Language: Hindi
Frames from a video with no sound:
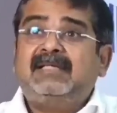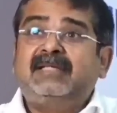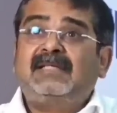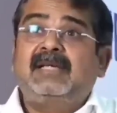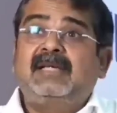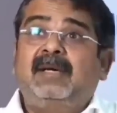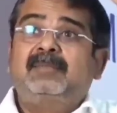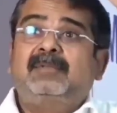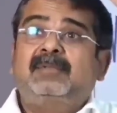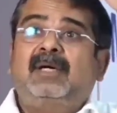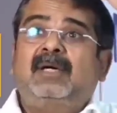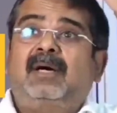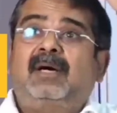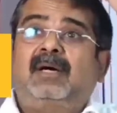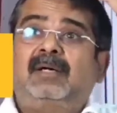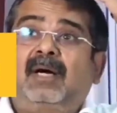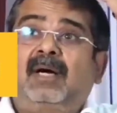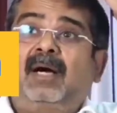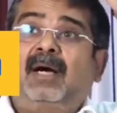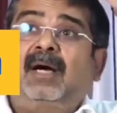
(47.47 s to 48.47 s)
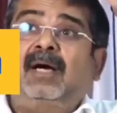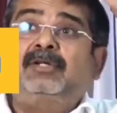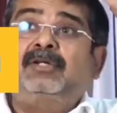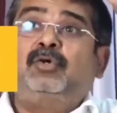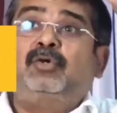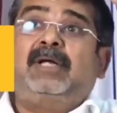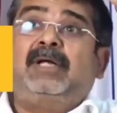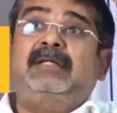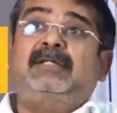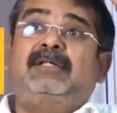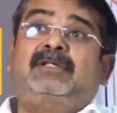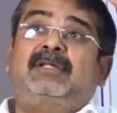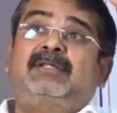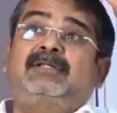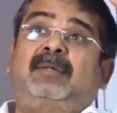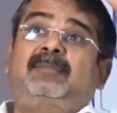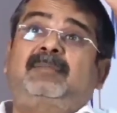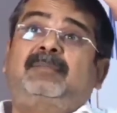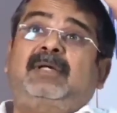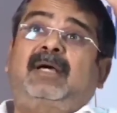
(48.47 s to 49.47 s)
इस क्षमता यहां की जो
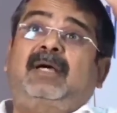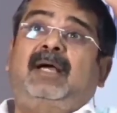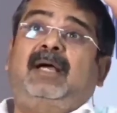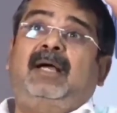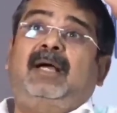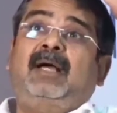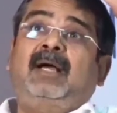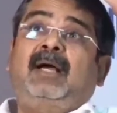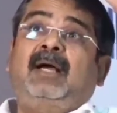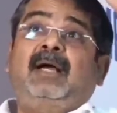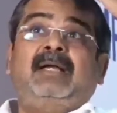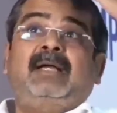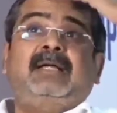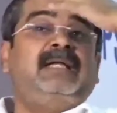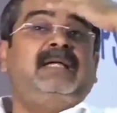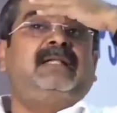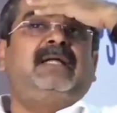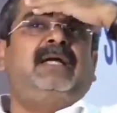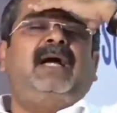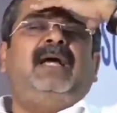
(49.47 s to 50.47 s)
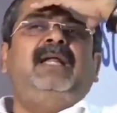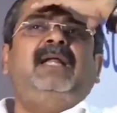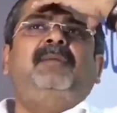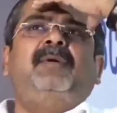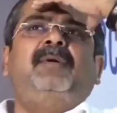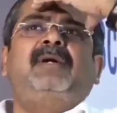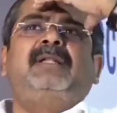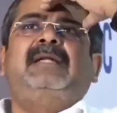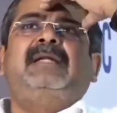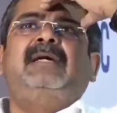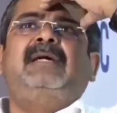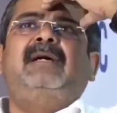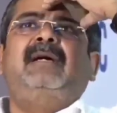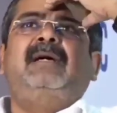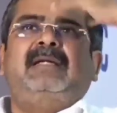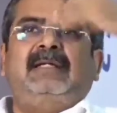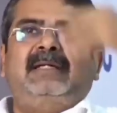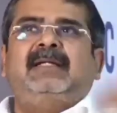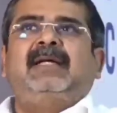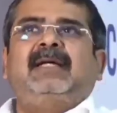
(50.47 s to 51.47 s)
डाइजेशन क्षमता है ये दिखाई नहीं पड़ती ना
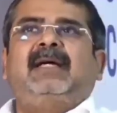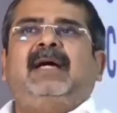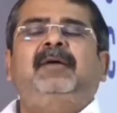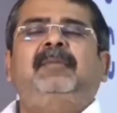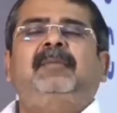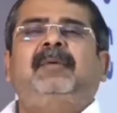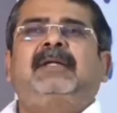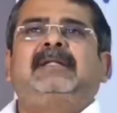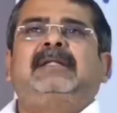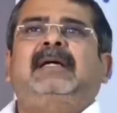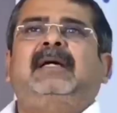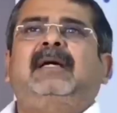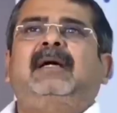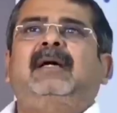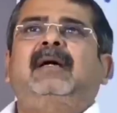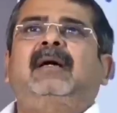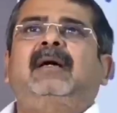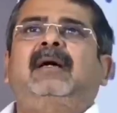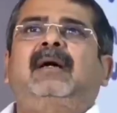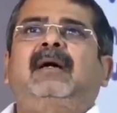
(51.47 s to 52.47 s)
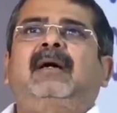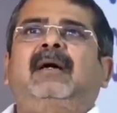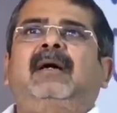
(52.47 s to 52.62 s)
ये दिखाई पड़ता है